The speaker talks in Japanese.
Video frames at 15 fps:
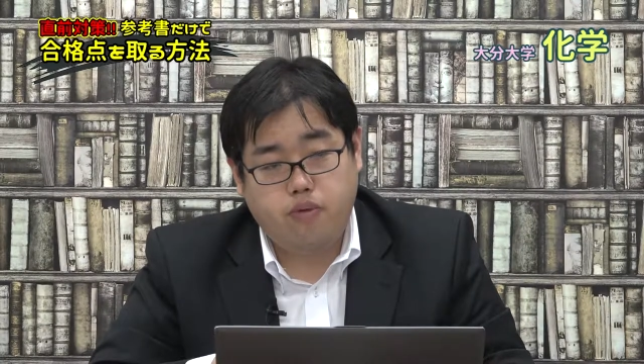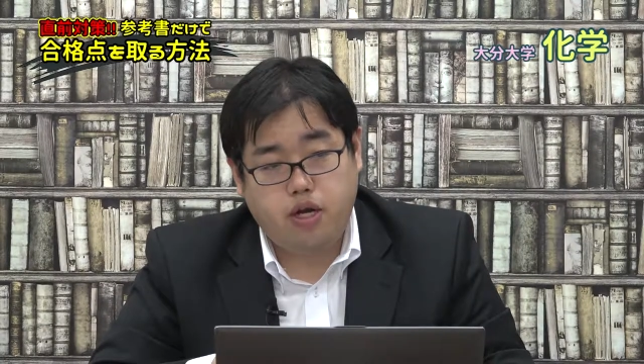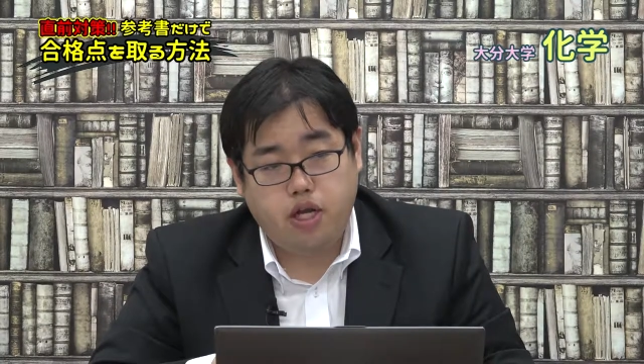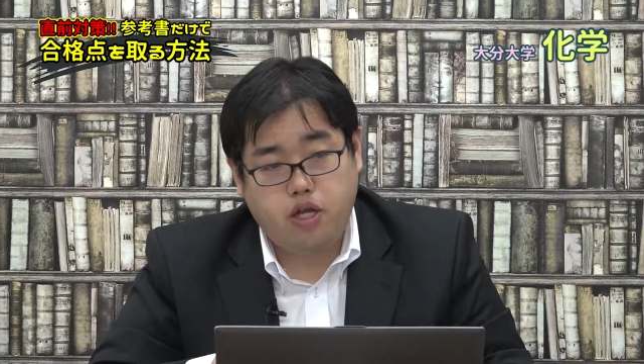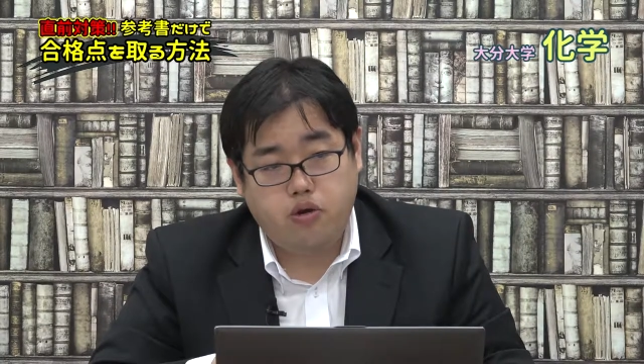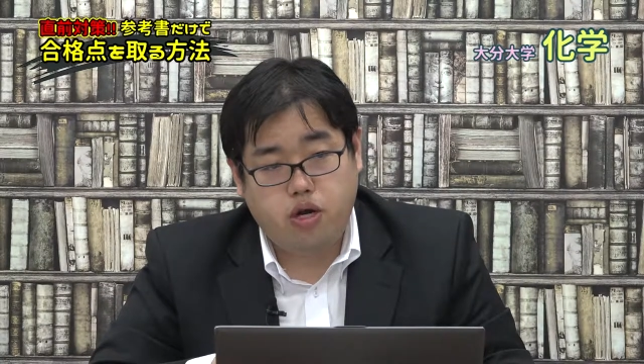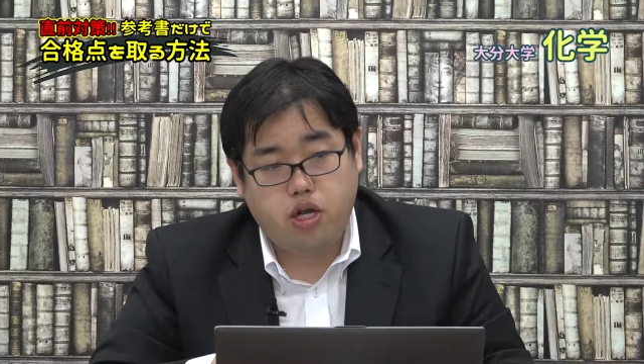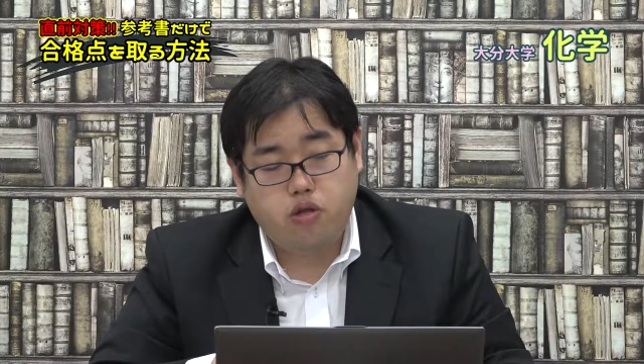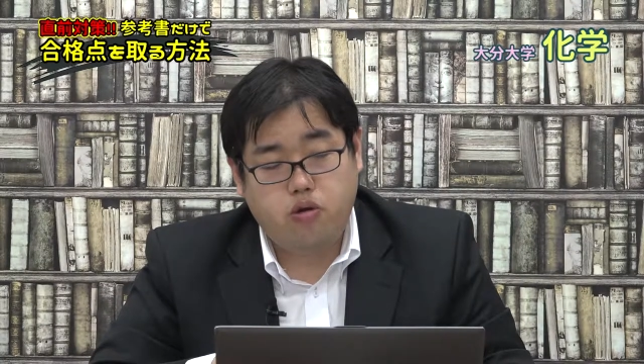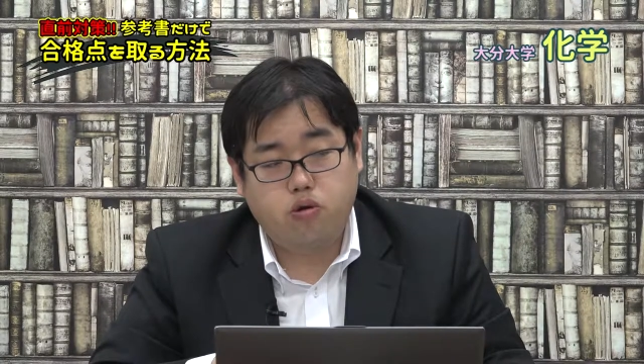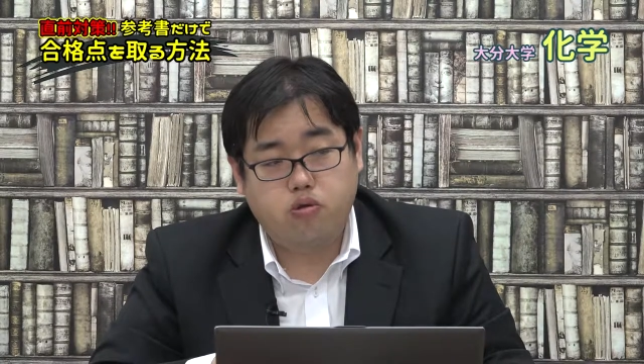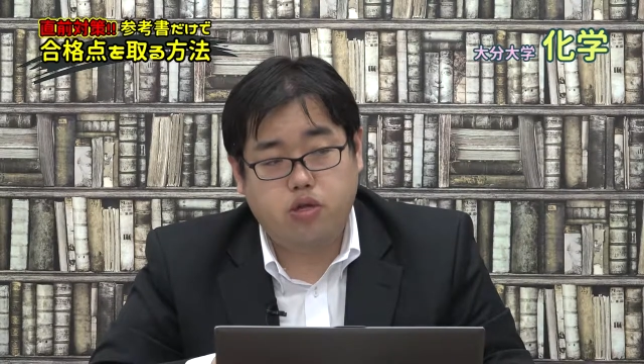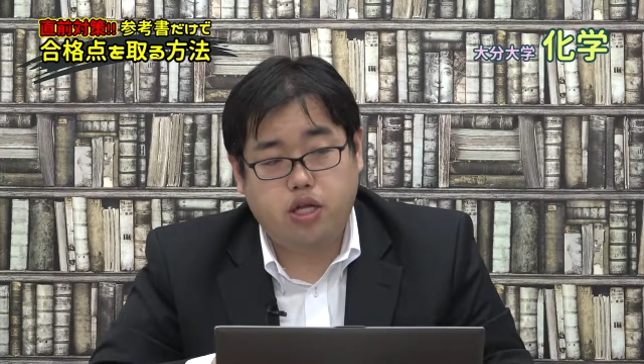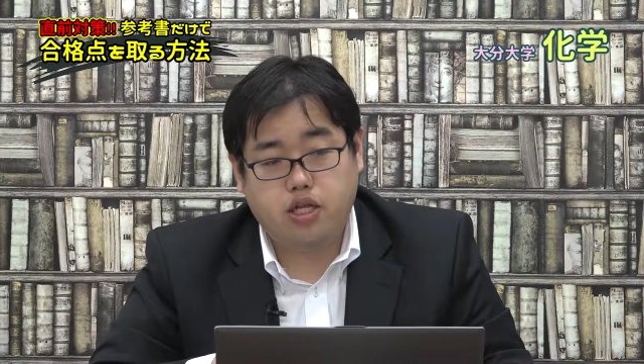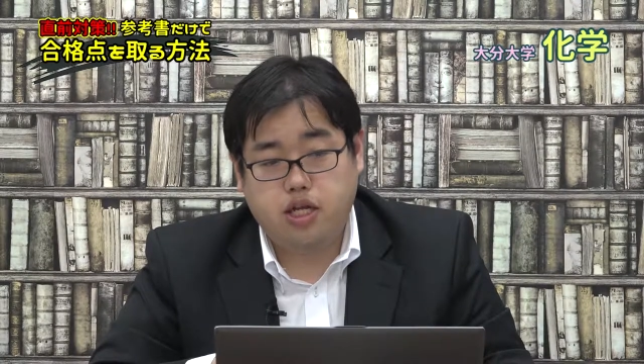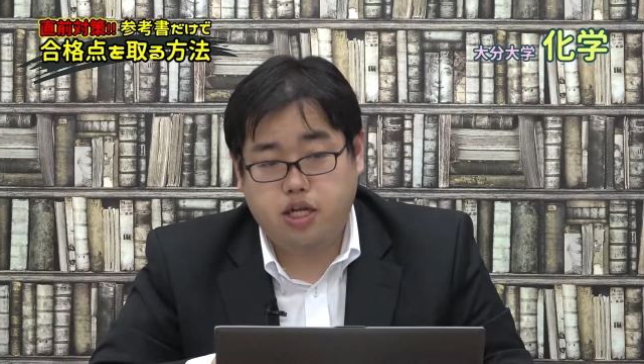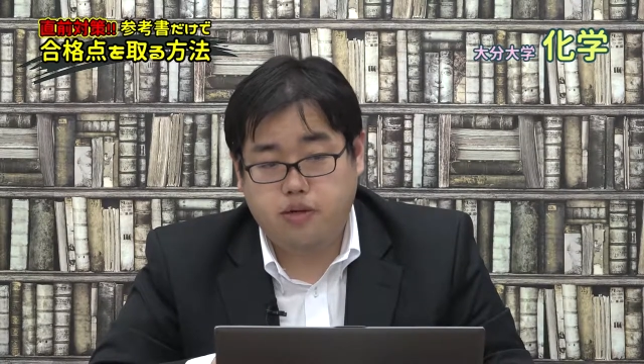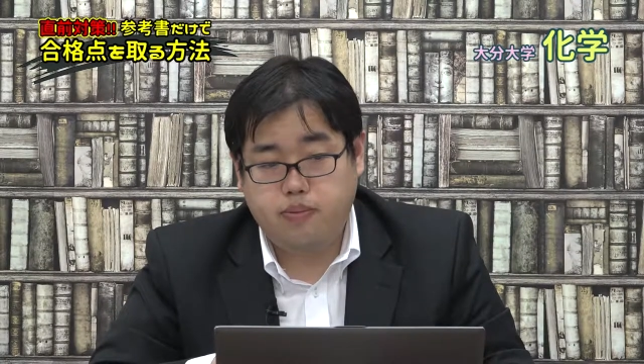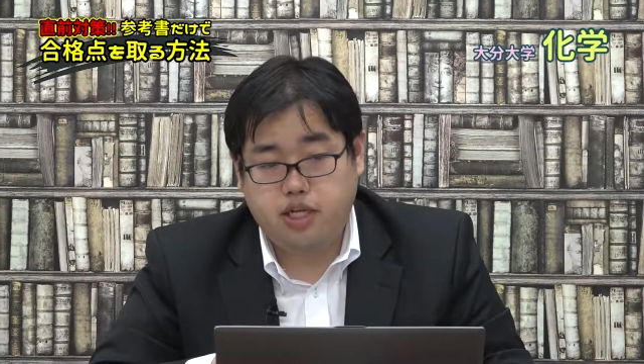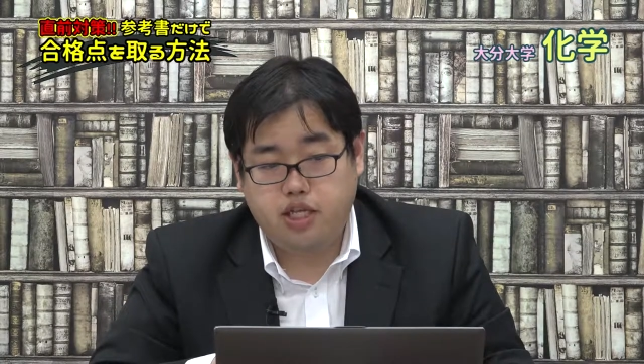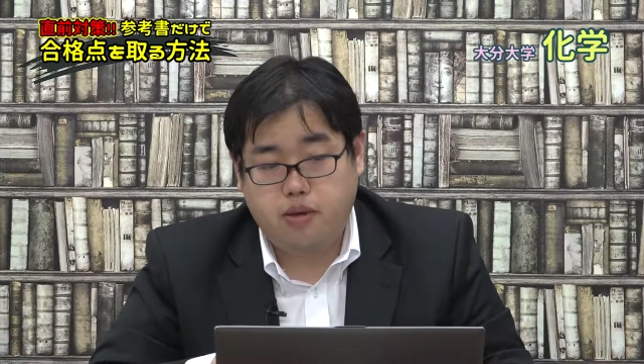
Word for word: まあ、リードライトノートだったり、まあ、